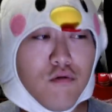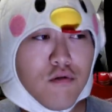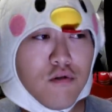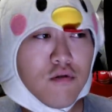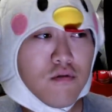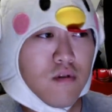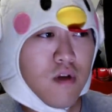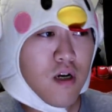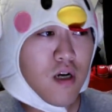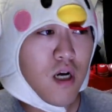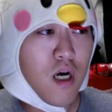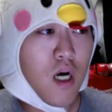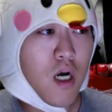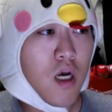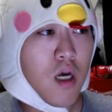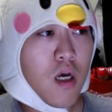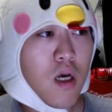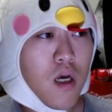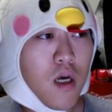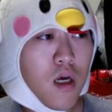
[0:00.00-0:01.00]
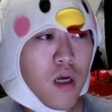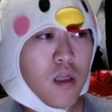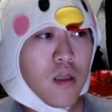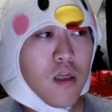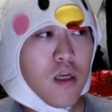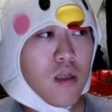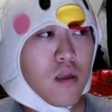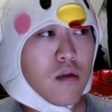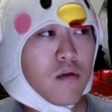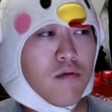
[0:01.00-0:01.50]
ういうなんか、
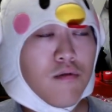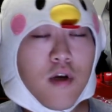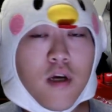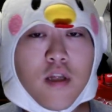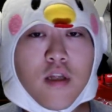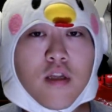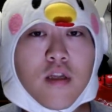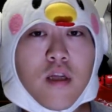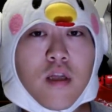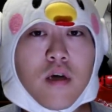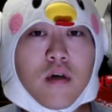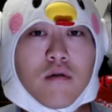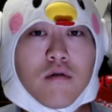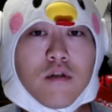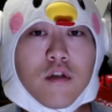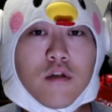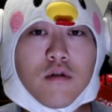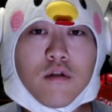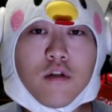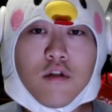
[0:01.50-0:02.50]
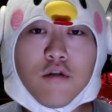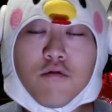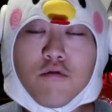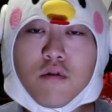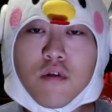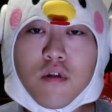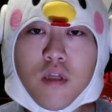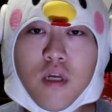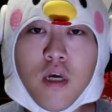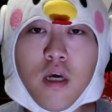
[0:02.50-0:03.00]
ネット内でただぐちぐち言っ
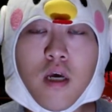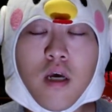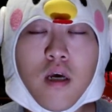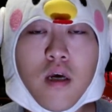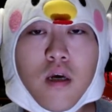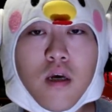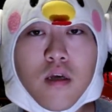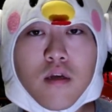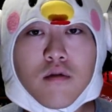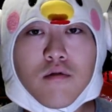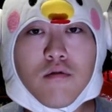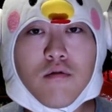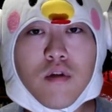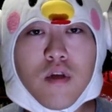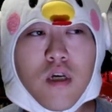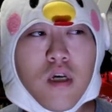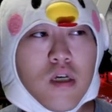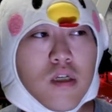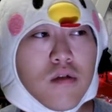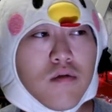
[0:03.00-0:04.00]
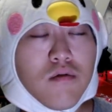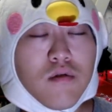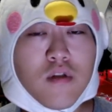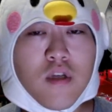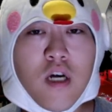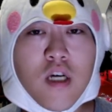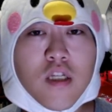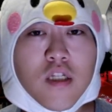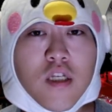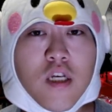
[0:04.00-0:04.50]
て、それでストレス
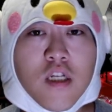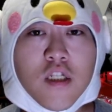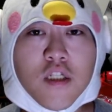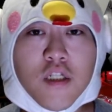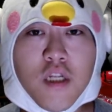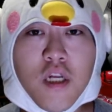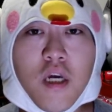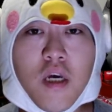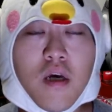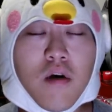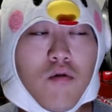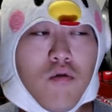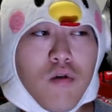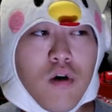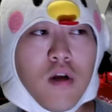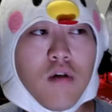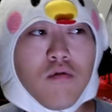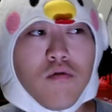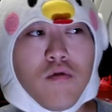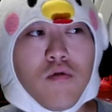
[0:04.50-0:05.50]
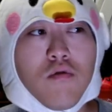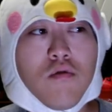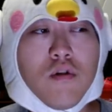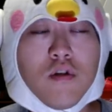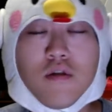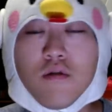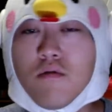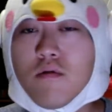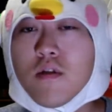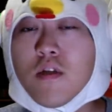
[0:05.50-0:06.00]
発散して、他のところで
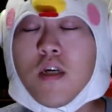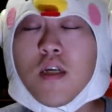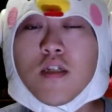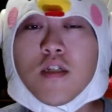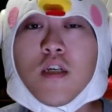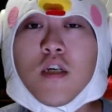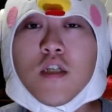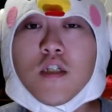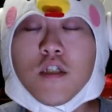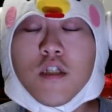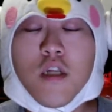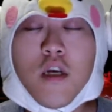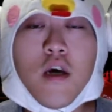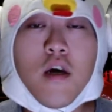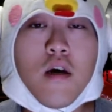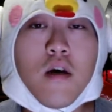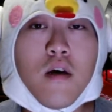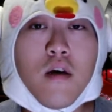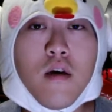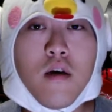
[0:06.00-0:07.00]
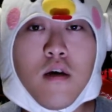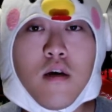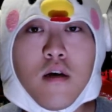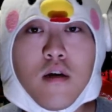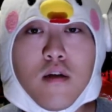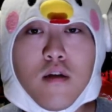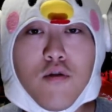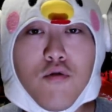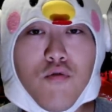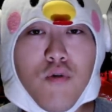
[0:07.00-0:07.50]
ストレス発散して、
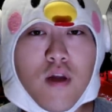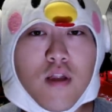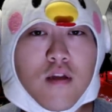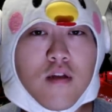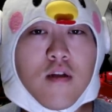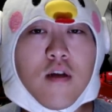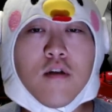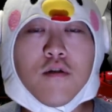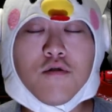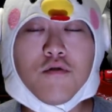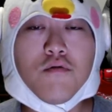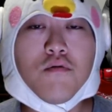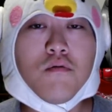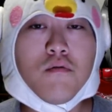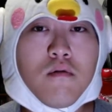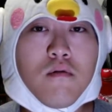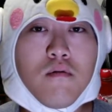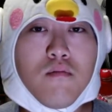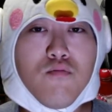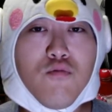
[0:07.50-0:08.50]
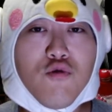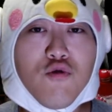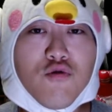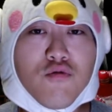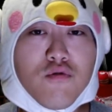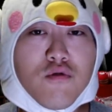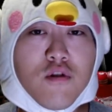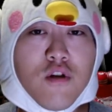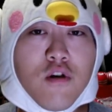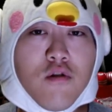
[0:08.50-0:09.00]
で終わってたんでしょもう言っ
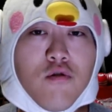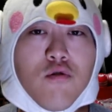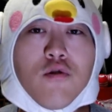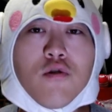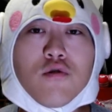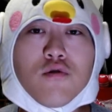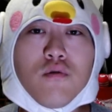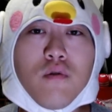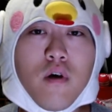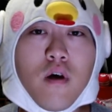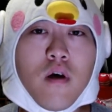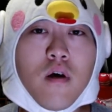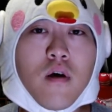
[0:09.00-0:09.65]
てこうよ、それ。